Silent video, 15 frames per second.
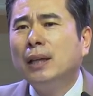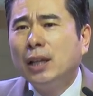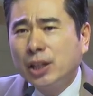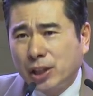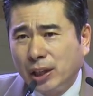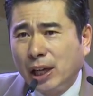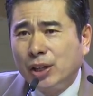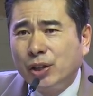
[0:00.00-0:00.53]

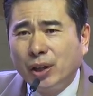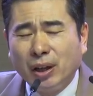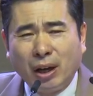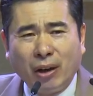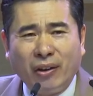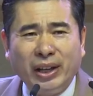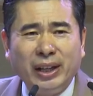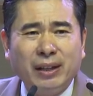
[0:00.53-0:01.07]
지난주에
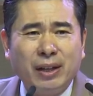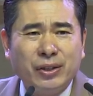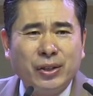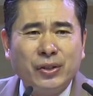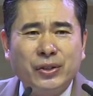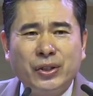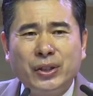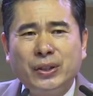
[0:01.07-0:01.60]
하와이
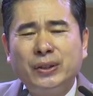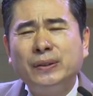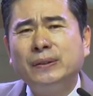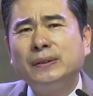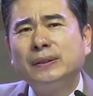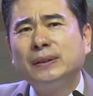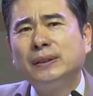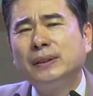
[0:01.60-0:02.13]
갔었지요
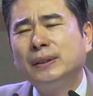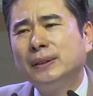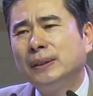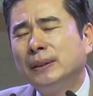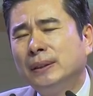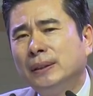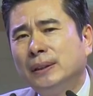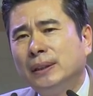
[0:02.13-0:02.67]

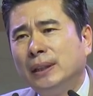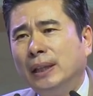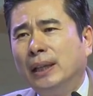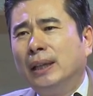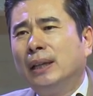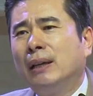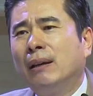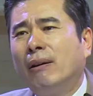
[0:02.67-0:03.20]

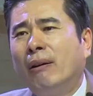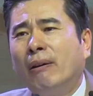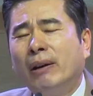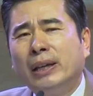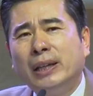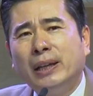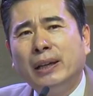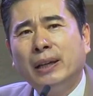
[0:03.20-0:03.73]
예,
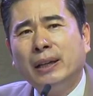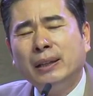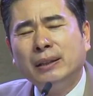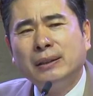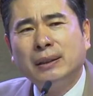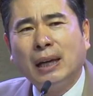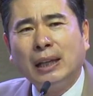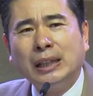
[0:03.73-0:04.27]
하와이의
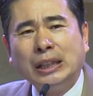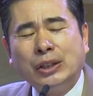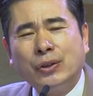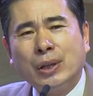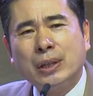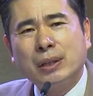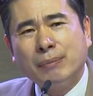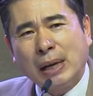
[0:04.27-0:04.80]
한
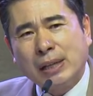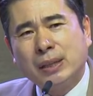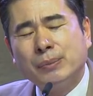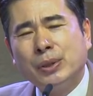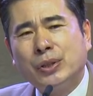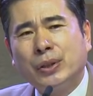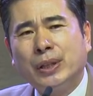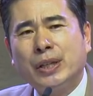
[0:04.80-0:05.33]
인교에서
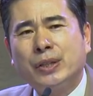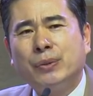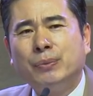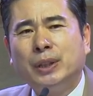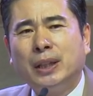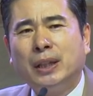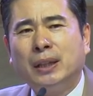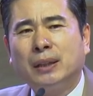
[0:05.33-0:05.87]
말씀을
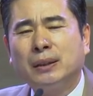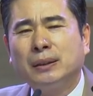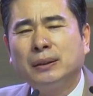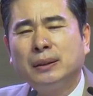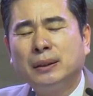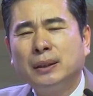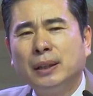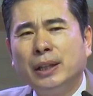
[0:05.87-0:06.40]
전했습니다
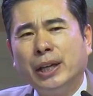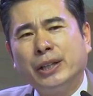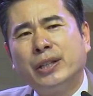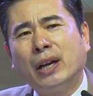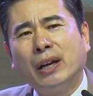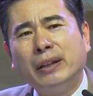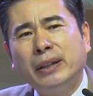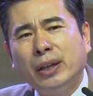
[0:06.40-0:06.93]

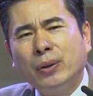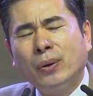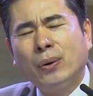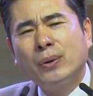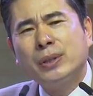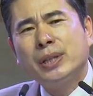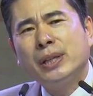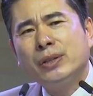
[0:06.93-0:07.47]
예상한
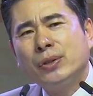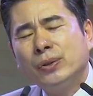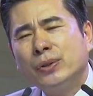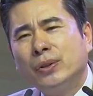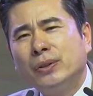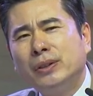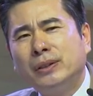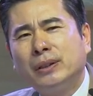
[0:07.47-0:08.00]
대로 제
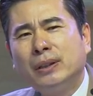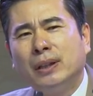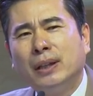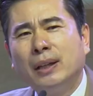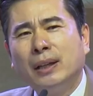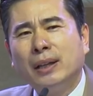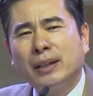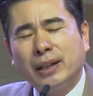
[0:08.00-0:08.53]
설교는
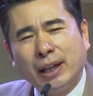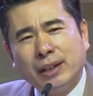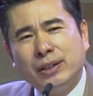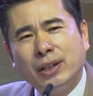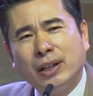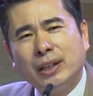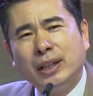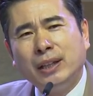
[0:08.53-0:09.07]

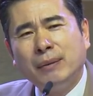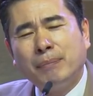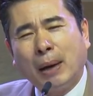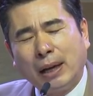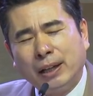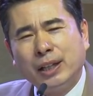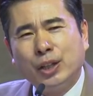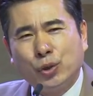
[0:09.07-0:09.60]
굉장히
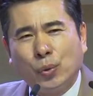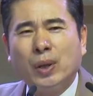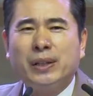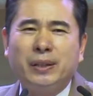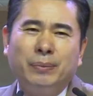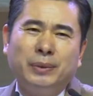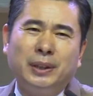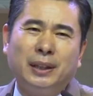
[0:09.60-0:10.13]
반응이
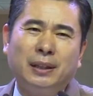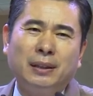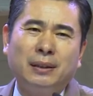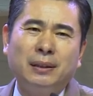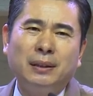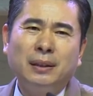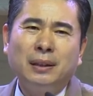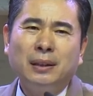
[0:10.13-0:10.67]
좋았습니다
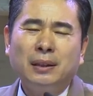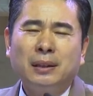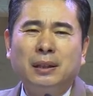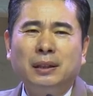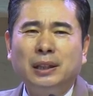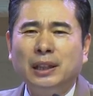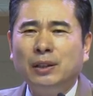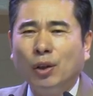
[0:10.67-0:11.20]

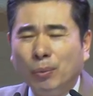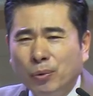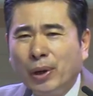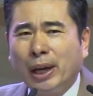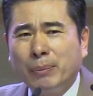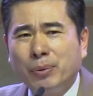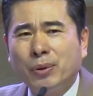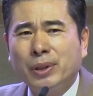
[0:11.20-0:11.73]
그들이 너무
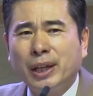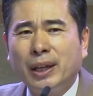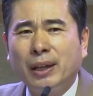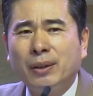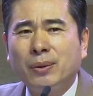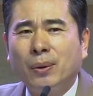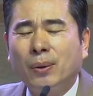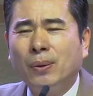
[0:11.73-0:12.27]
행복해
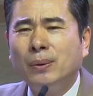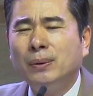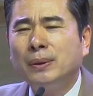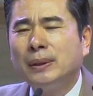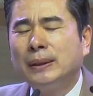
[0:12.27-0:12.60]
했고